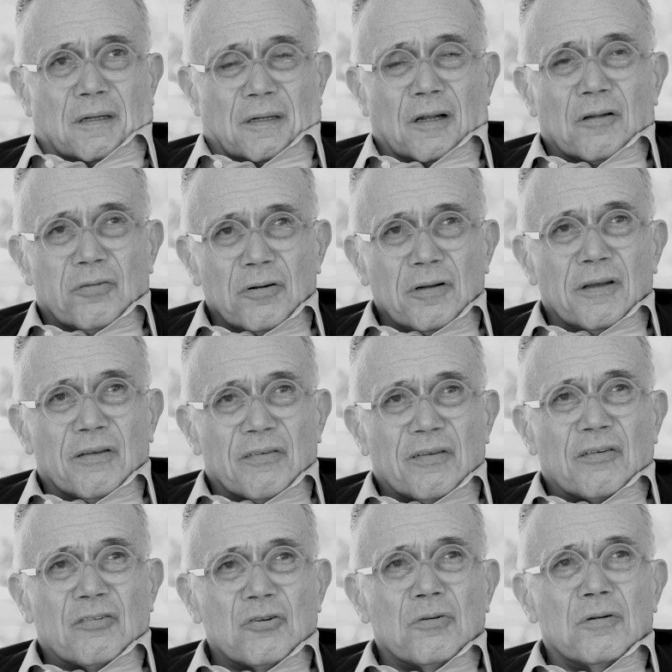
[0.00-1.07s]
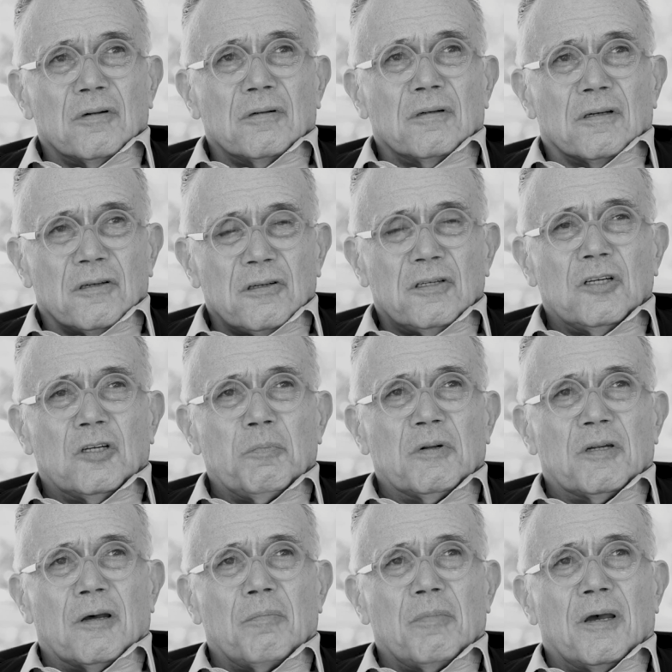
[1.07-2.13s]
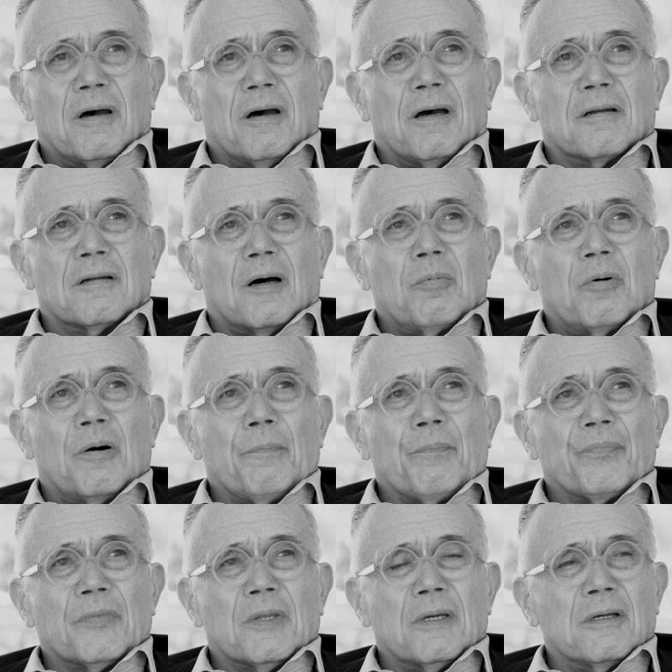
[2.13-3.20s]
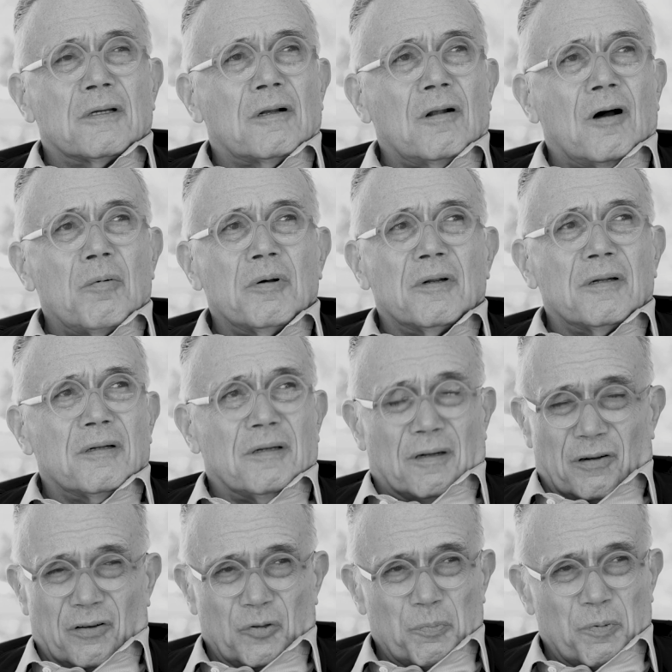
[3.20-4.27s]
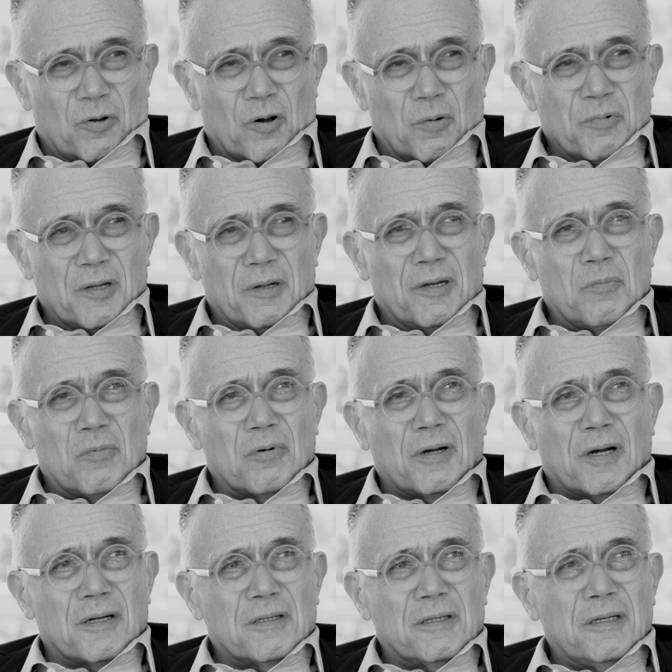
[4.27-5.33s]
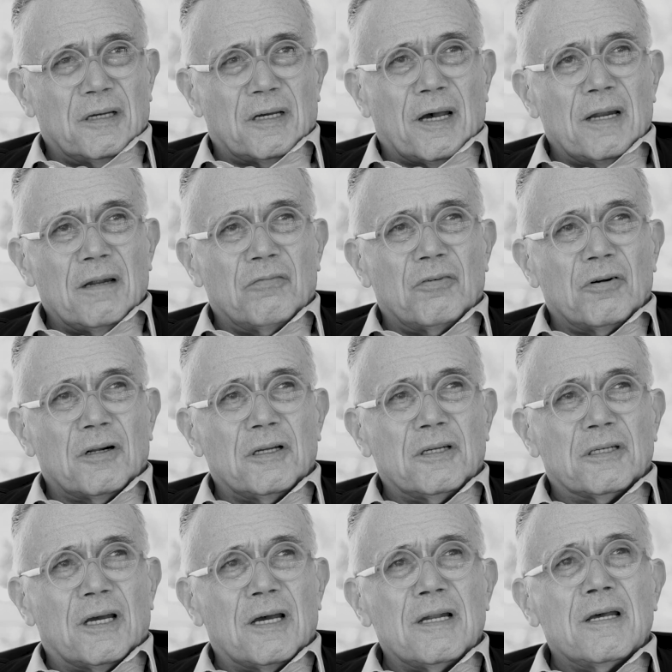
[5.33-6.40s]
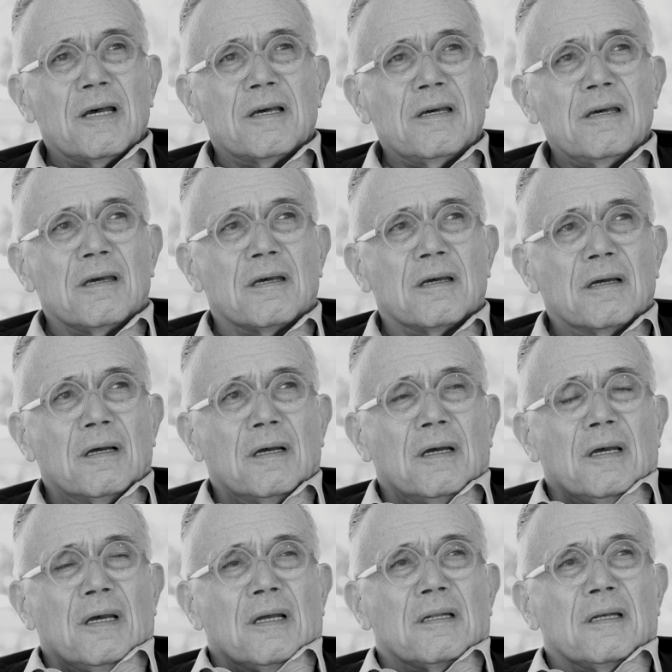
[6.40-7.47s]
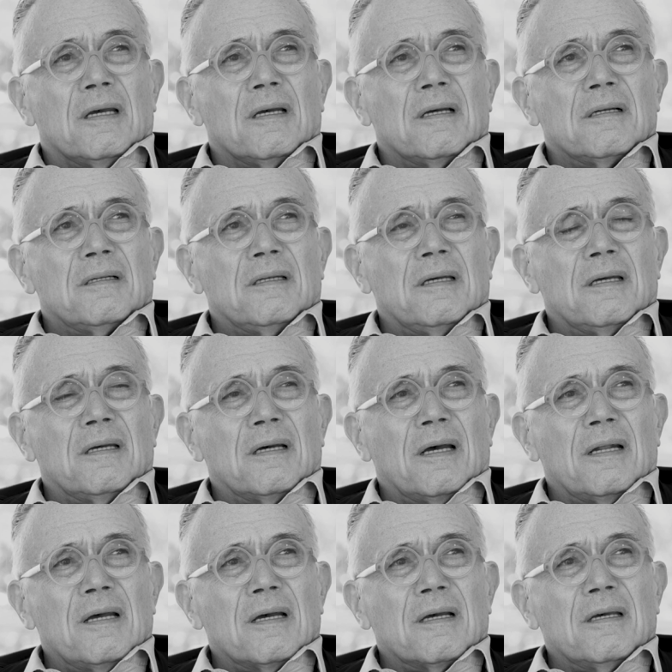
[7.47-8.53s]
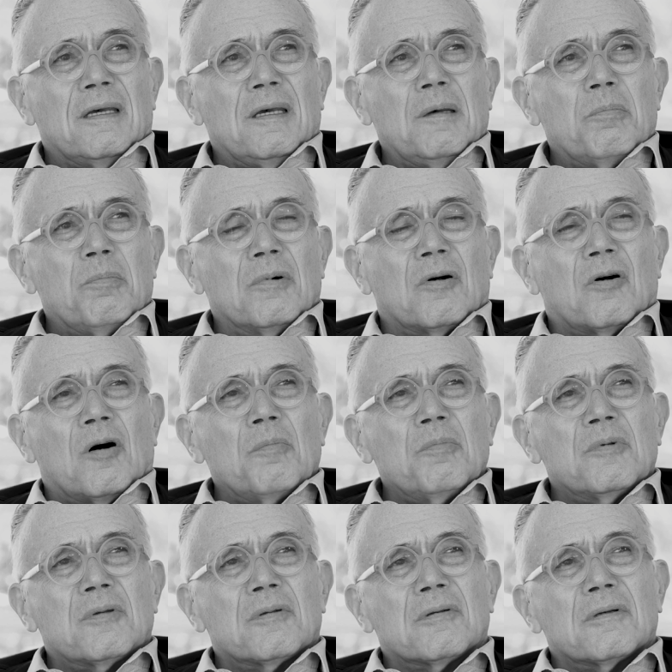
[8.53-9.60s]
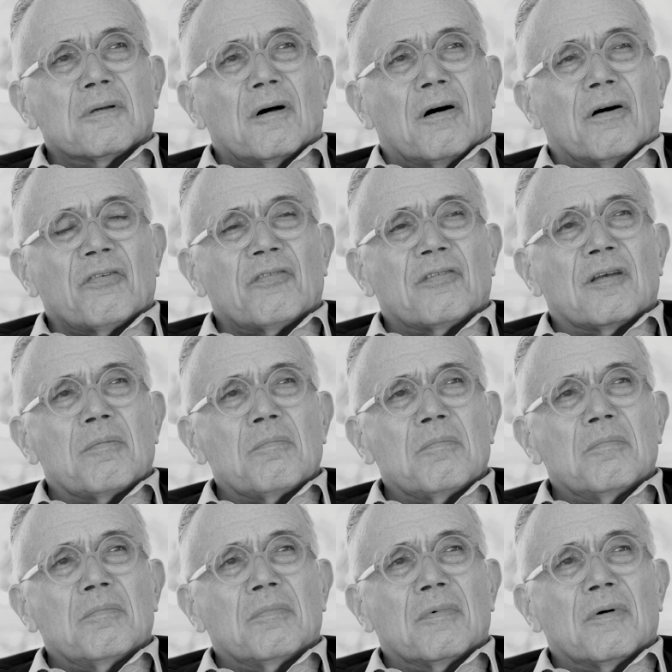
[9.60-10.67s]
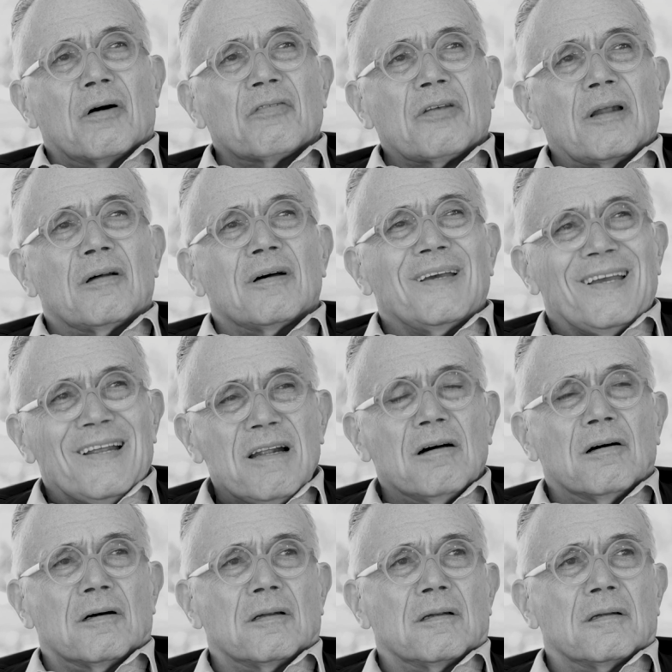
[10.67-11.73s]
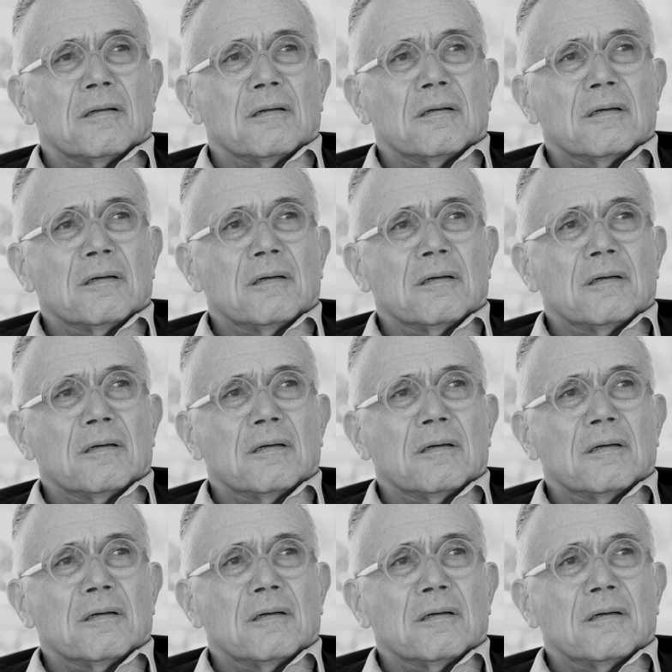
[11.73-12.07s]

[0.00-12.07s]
Natürlich ist das schon richtig mit der Mehrheit, aber ich glaube, daraus bekommt die Demokratie keine wirkliche Energie. Die, die Energie kommt aus, dem, aus einer inneren